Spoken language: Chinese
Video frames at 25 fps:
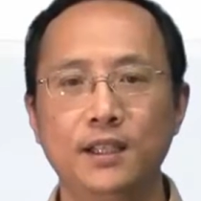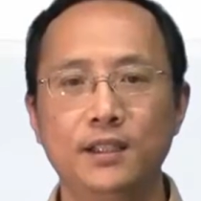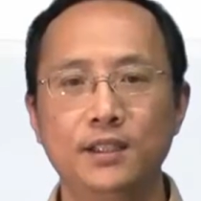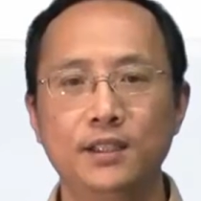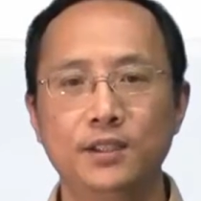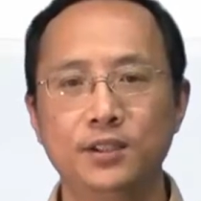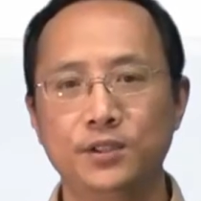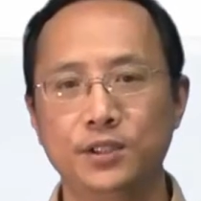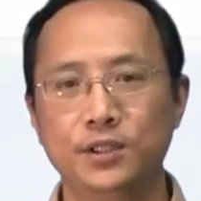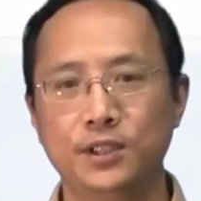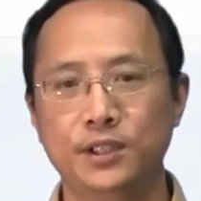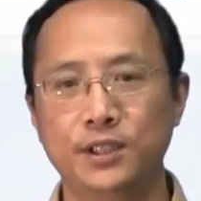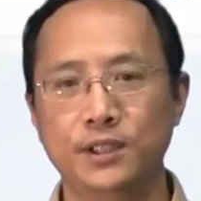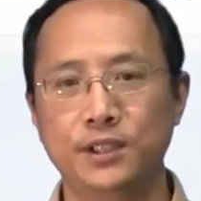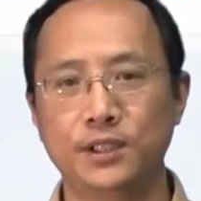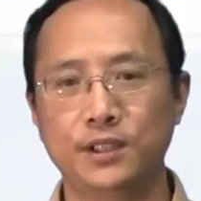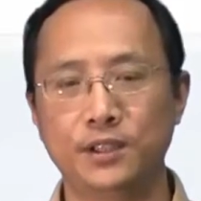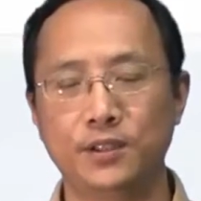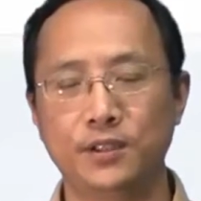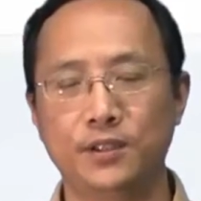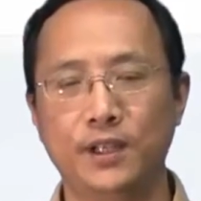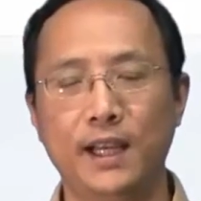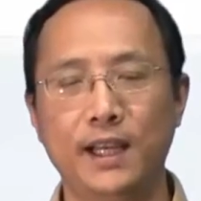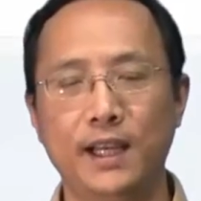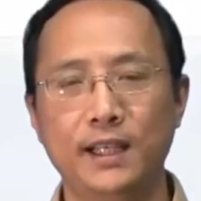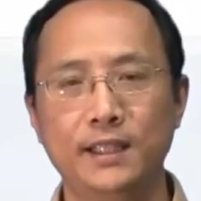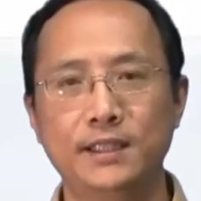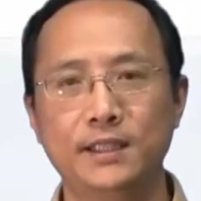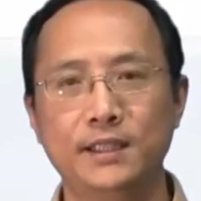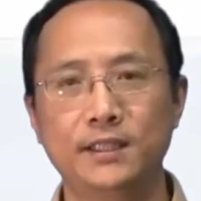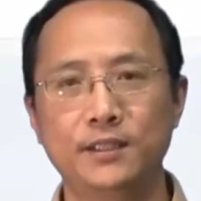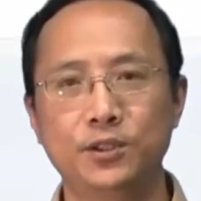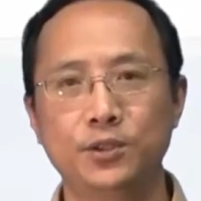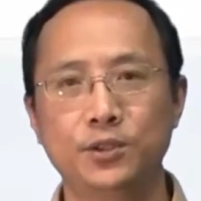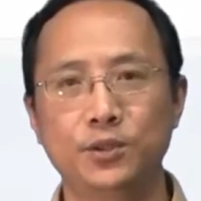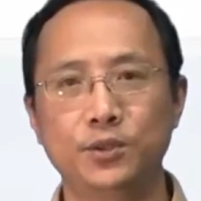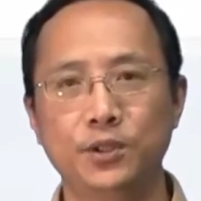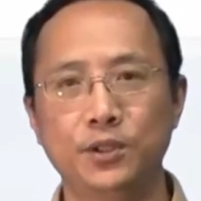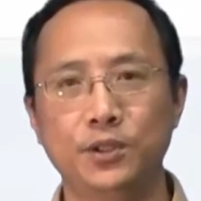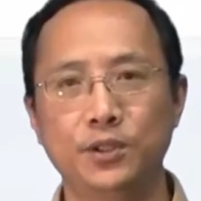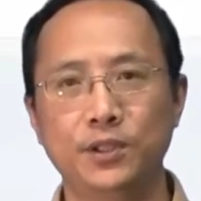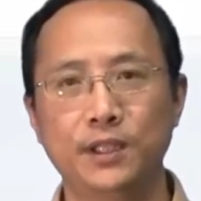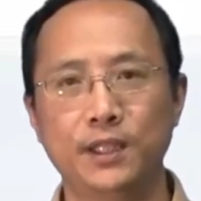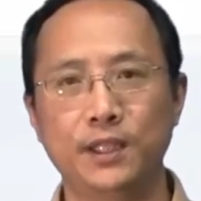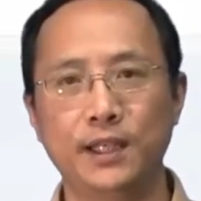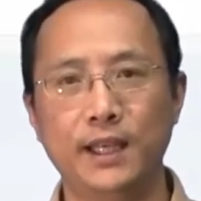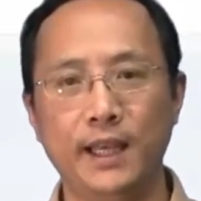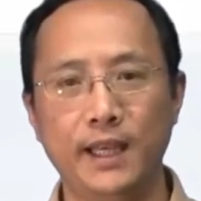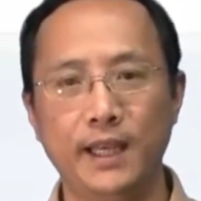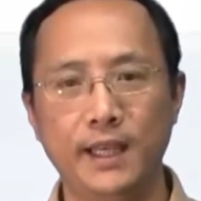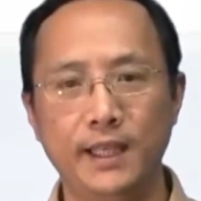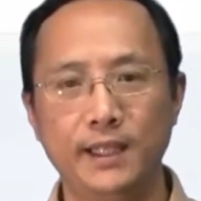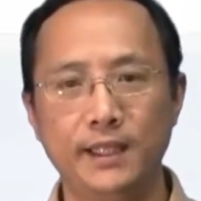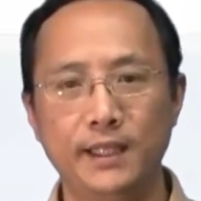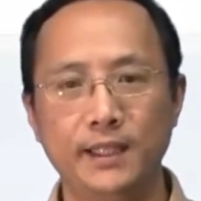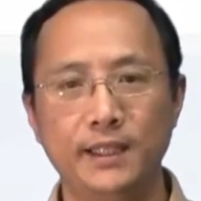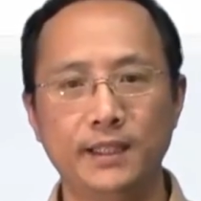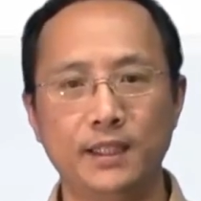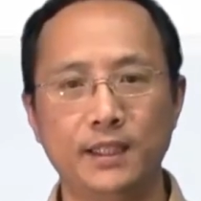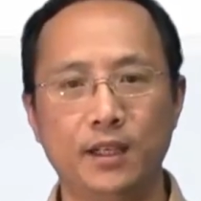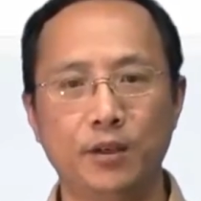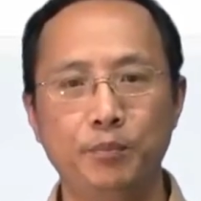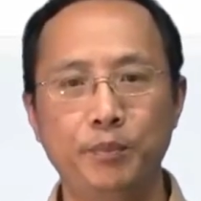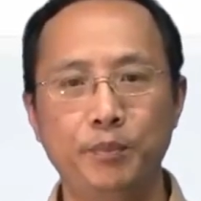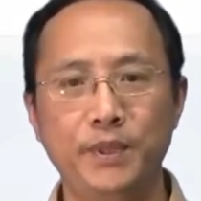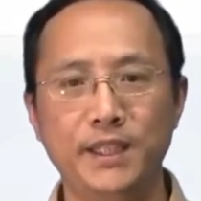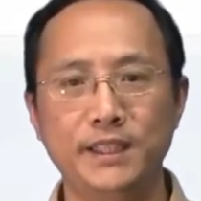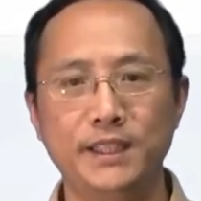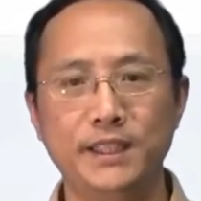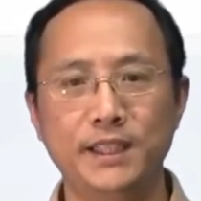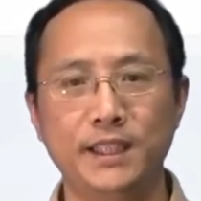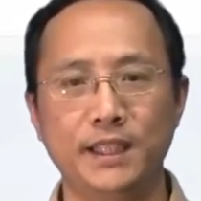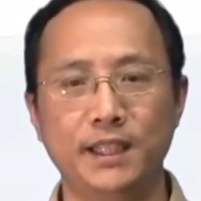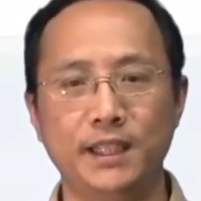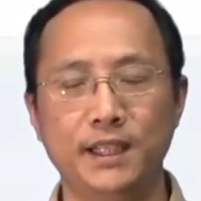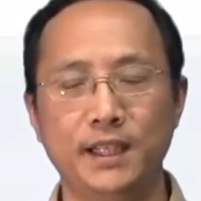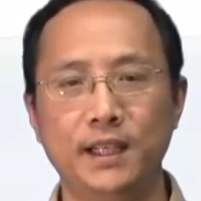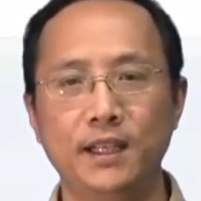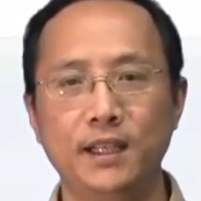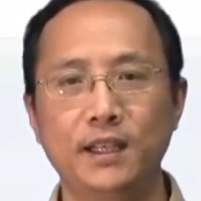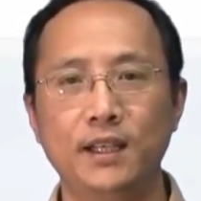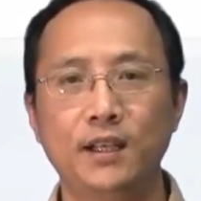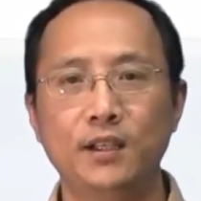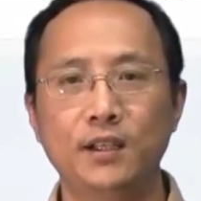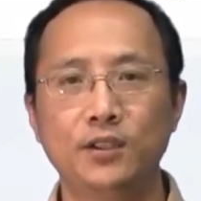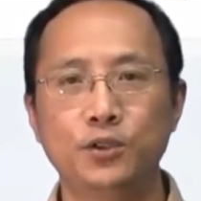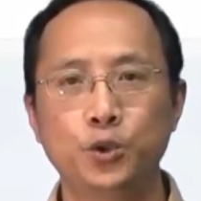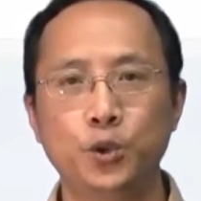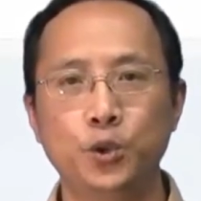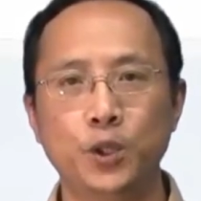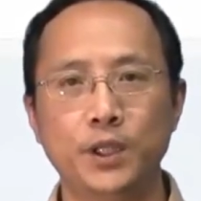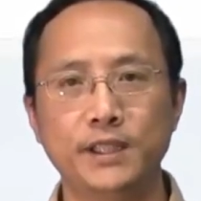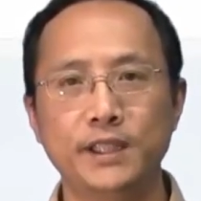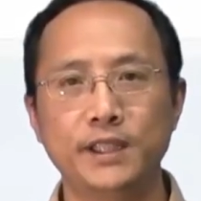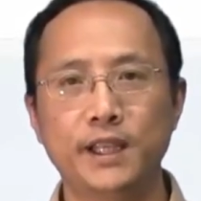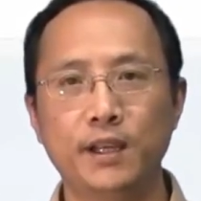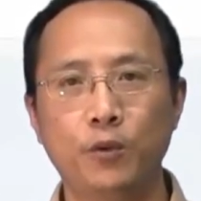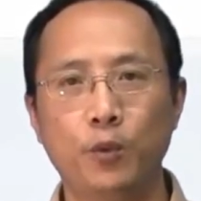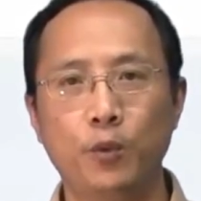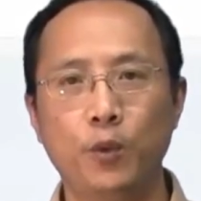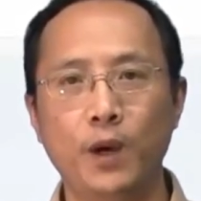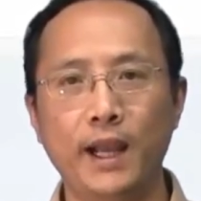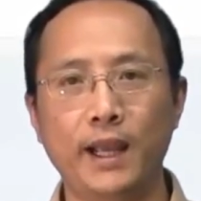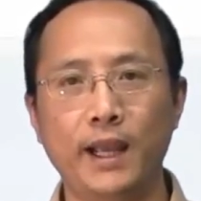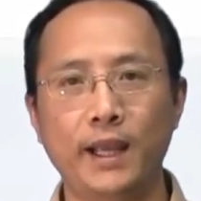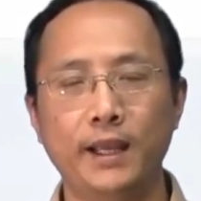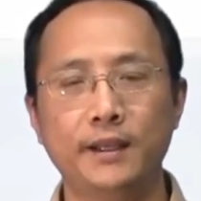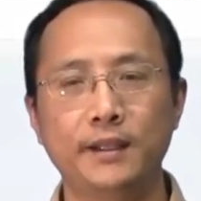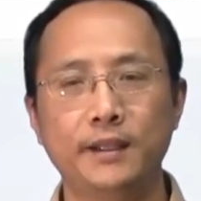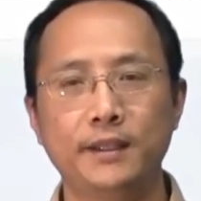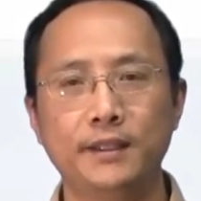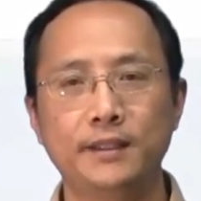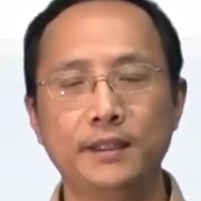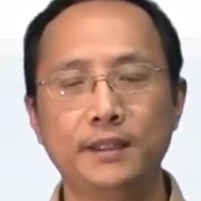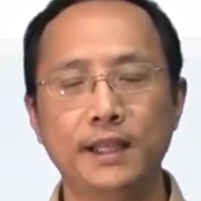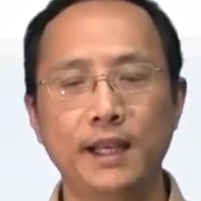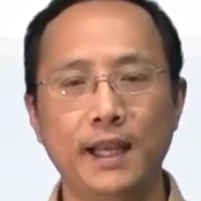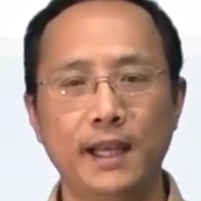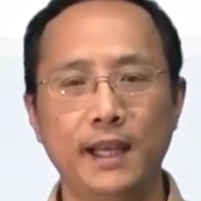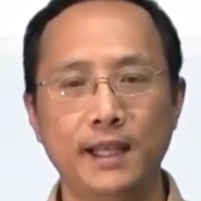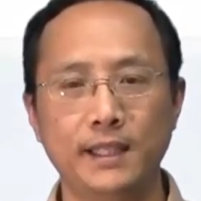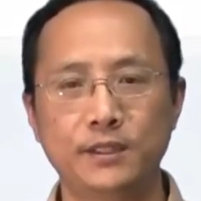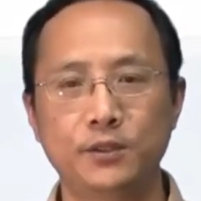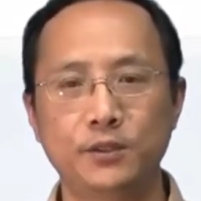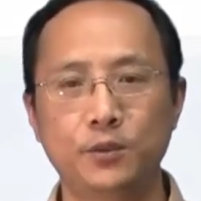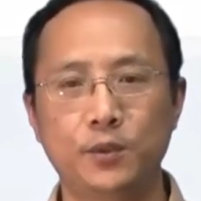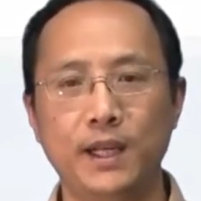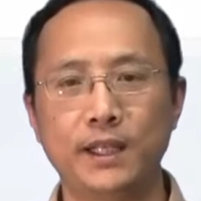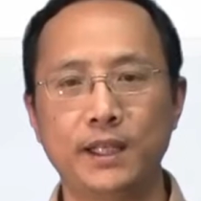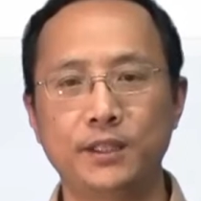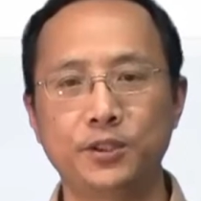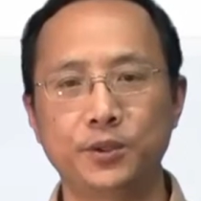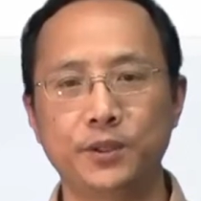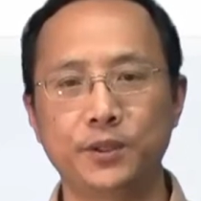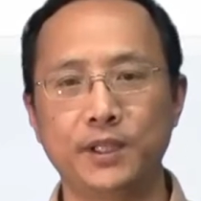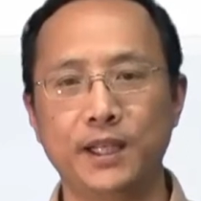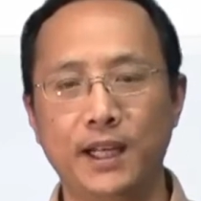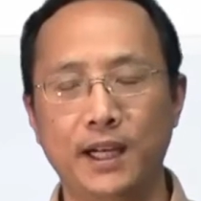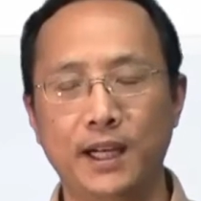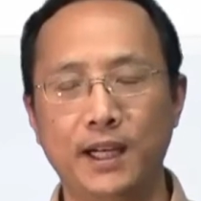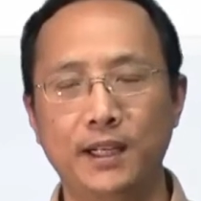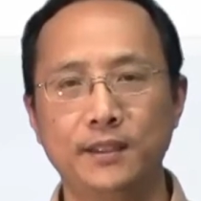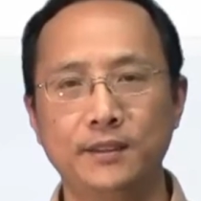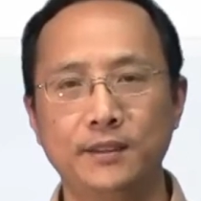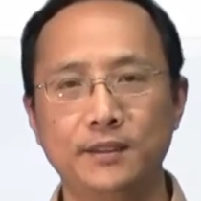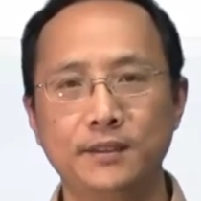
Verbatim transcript: 就是有 x 属于 A，然后并且呢存在 y，x,y 属于 R，